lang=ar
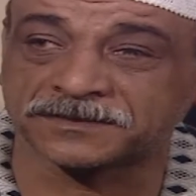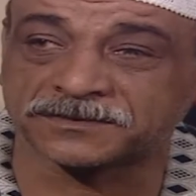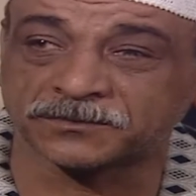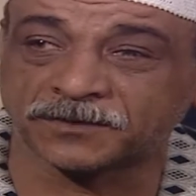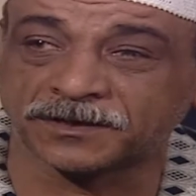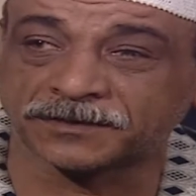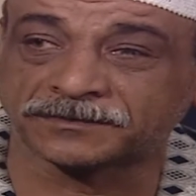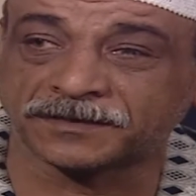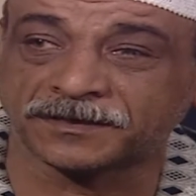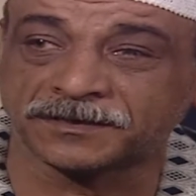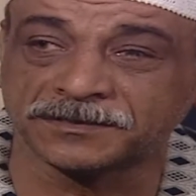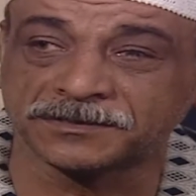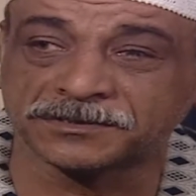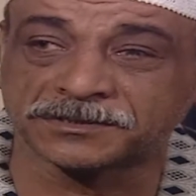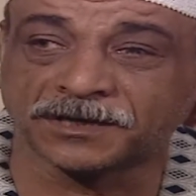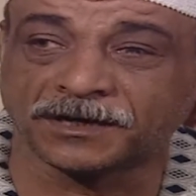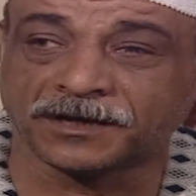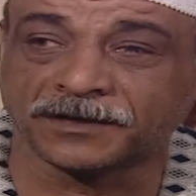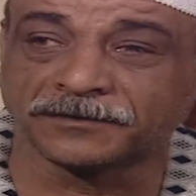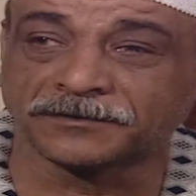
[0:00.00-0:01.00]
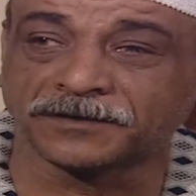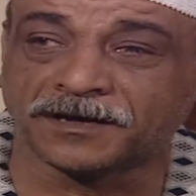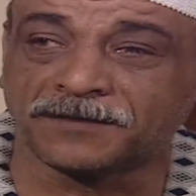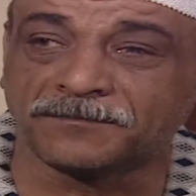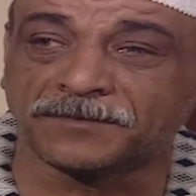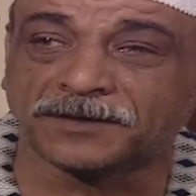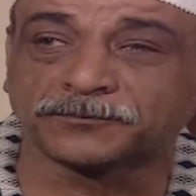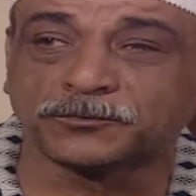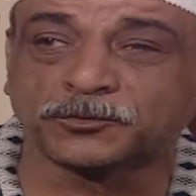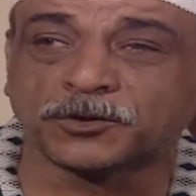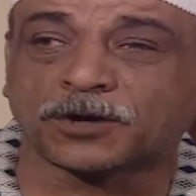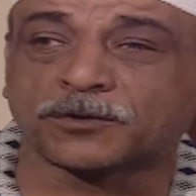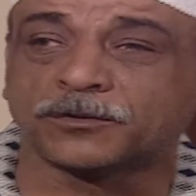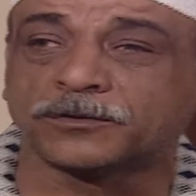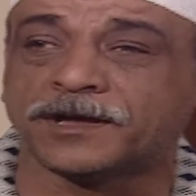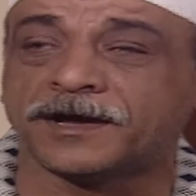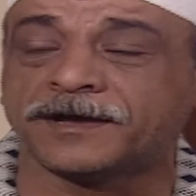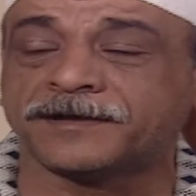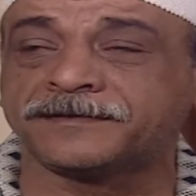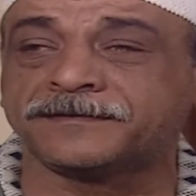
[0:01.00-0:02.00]
اصواتها ان شاء الله مضمونه
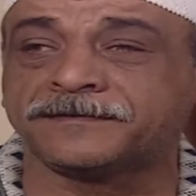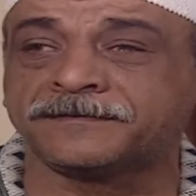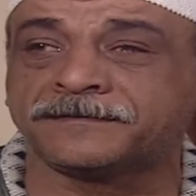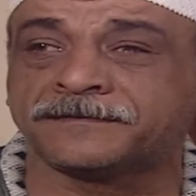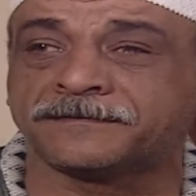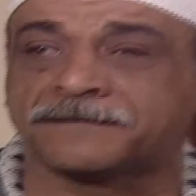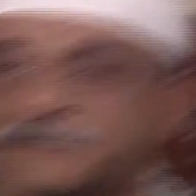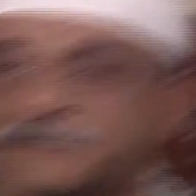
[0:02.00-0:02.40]
كلها ليه